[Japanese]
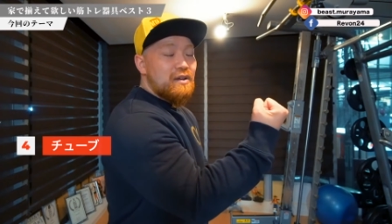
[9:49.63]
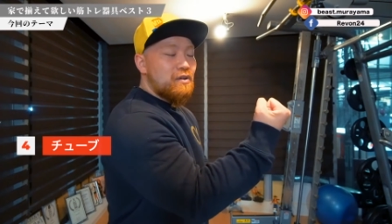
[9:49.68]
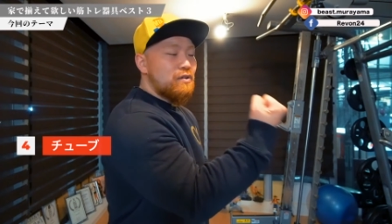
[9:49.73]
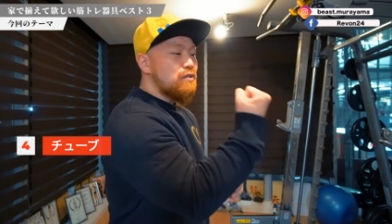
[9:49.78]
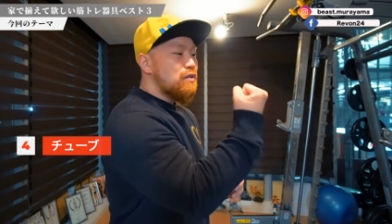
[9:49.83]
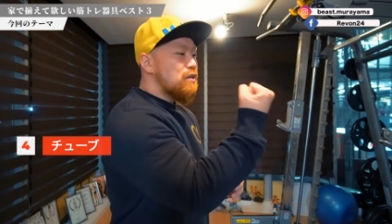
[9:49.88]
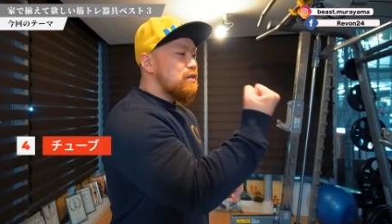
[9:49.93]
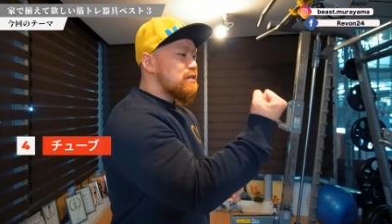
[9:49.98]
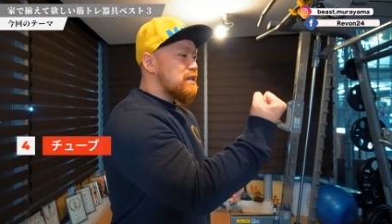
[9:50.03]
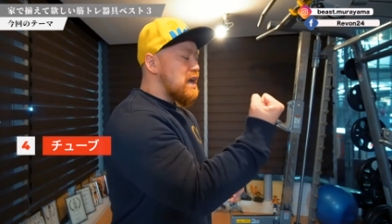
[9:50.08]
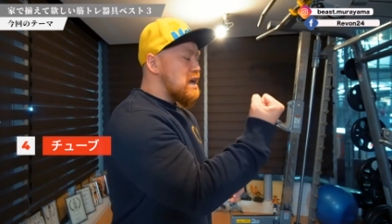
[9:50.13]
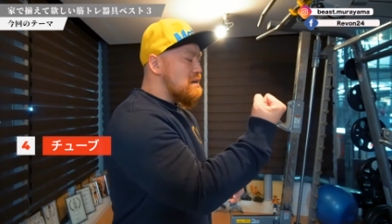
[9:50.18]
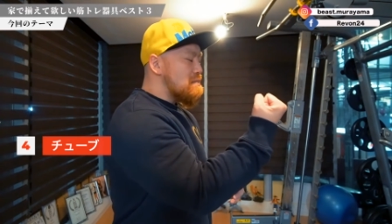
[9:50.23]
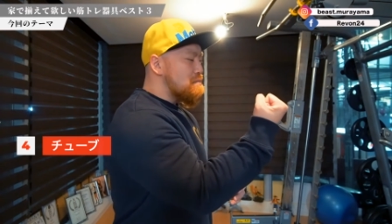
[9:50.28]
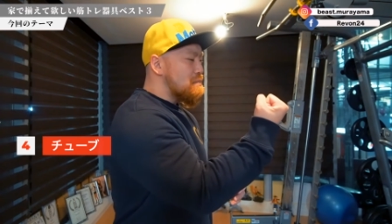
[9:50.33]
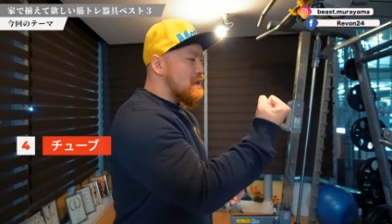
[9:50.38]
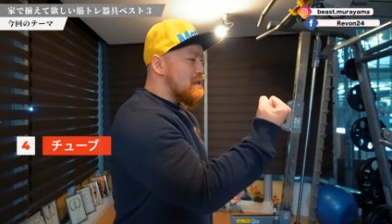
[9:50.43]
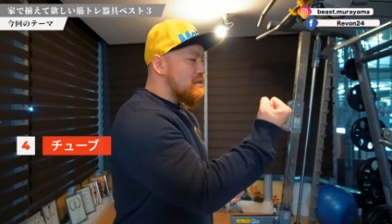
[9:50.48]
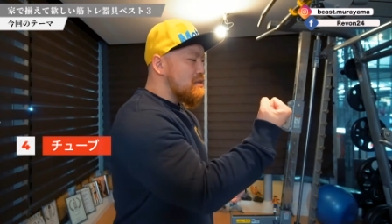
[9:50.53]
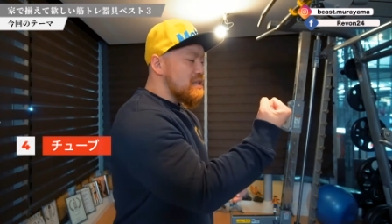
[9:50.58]
この
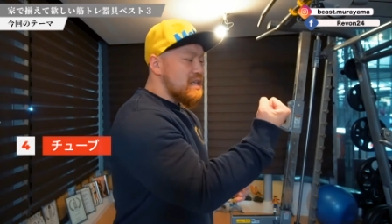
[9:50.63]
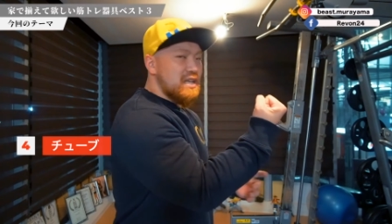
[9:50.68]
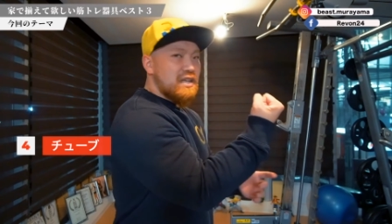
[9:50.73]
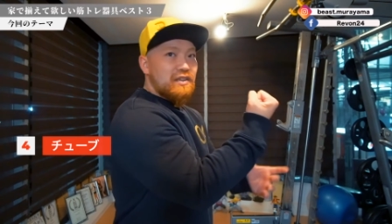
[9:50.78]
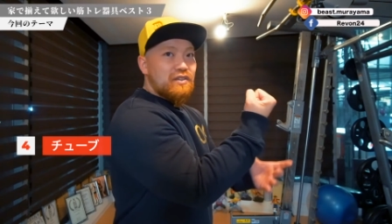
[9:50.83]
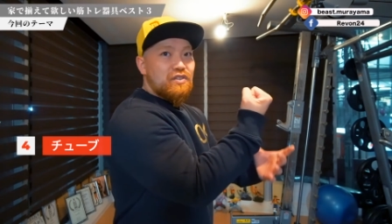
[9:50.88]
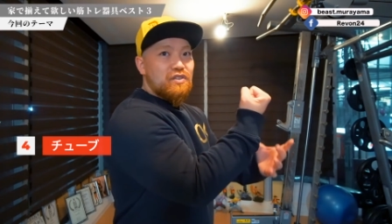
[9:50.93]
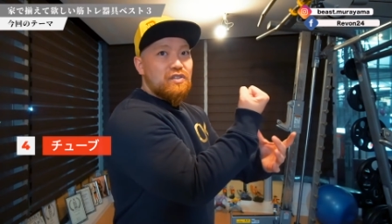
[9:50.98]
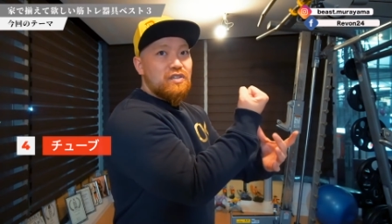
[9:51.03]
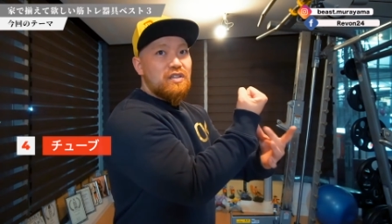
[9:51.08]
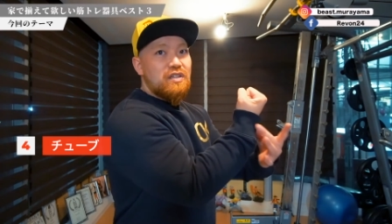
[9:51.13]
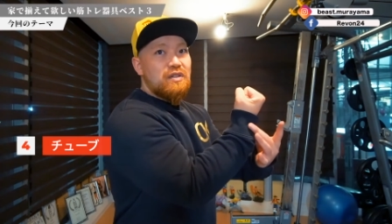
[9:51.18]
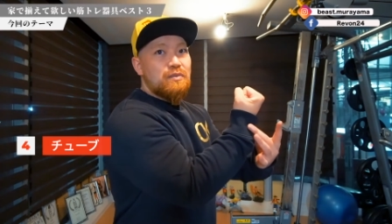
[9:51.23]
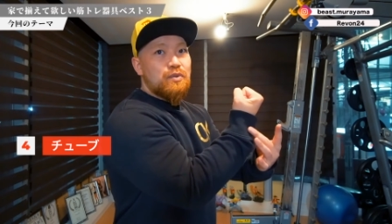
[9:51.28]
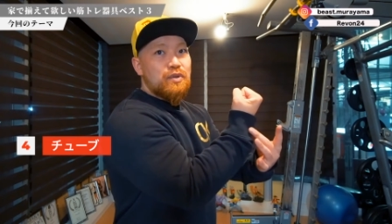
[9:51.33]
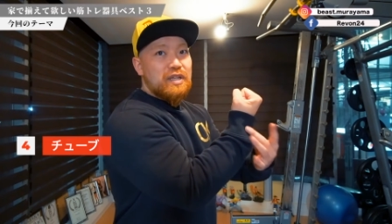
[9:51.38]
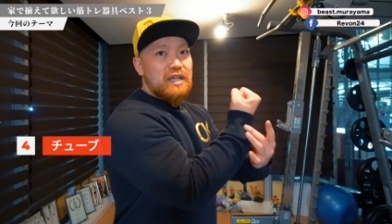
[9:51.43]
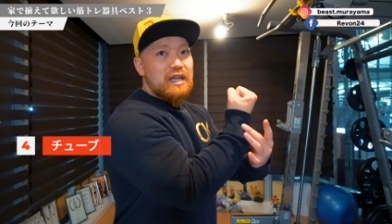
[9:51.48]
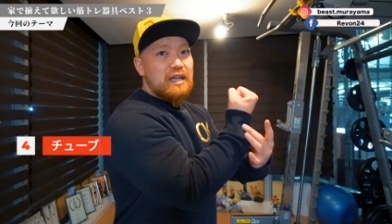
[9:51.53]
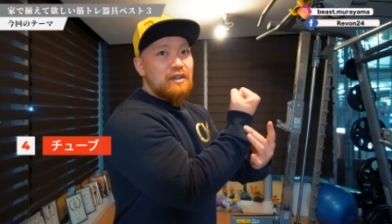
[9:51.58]
ダンベルに
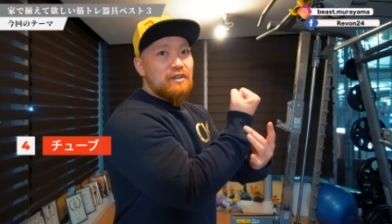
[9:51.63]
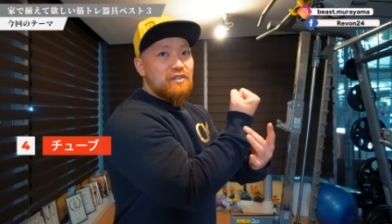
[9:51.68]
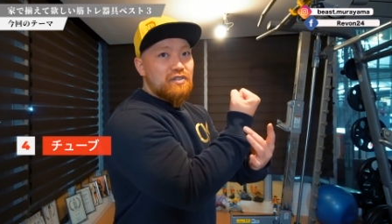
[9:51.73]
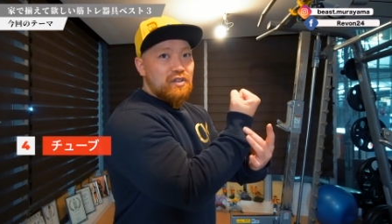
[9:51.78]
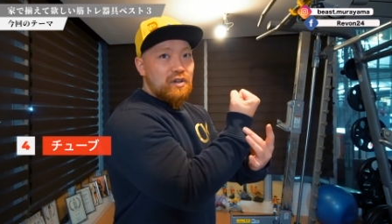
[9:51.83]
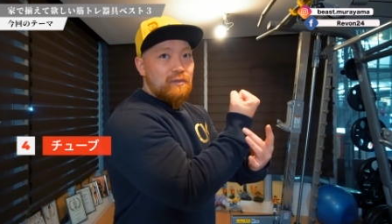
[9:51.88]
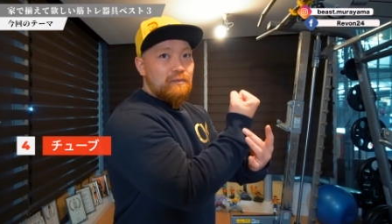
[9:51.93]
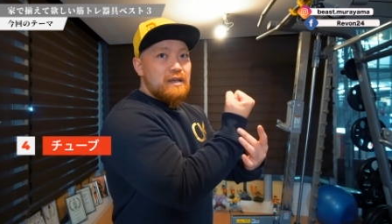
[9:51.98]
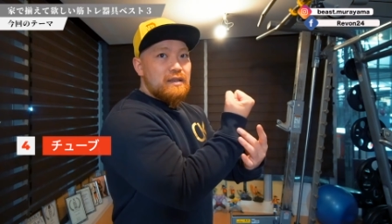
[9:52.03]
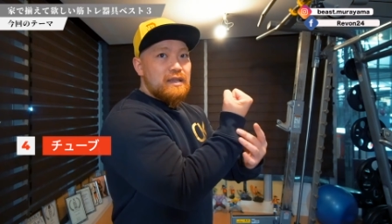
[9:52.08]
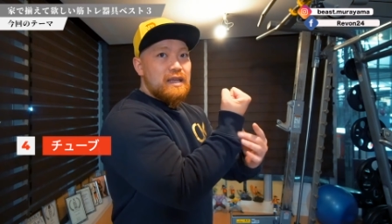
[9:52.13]
チューブを引っ掛けるんですよ。